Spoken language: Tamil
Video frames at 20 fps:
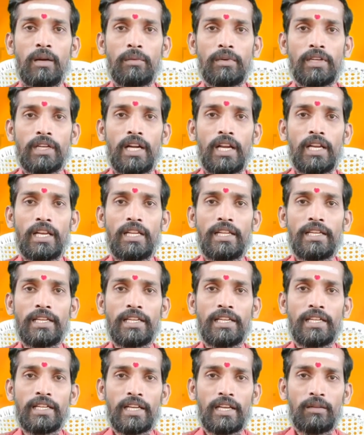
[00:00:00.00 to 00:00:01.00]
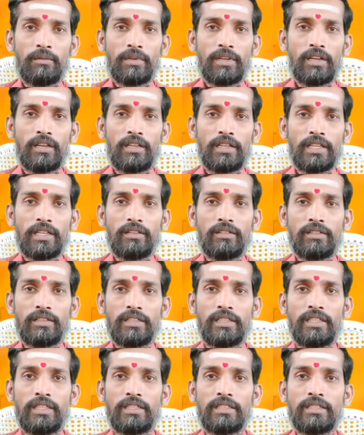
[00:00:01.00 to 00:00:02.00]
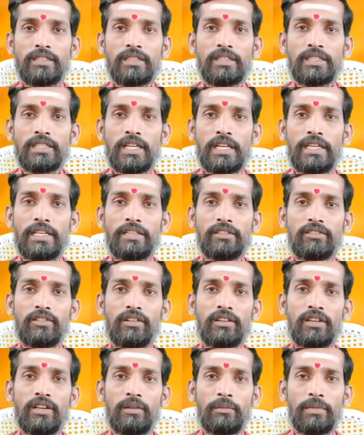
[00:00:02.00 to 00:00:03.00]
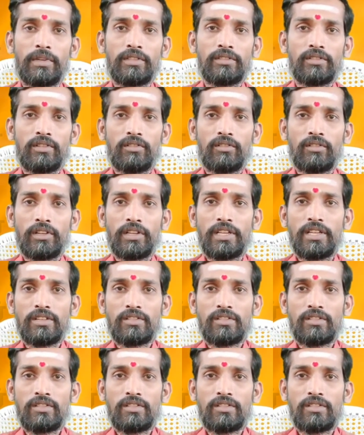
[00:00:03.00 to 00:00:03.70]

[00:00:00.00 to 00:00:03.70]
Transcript: அப்போ காலையில் எங்கே கிளம்புனாலும் நீங்கள் வந்து சனீஸ்வரன் அப்படின்னு சொல்லக்கூடிய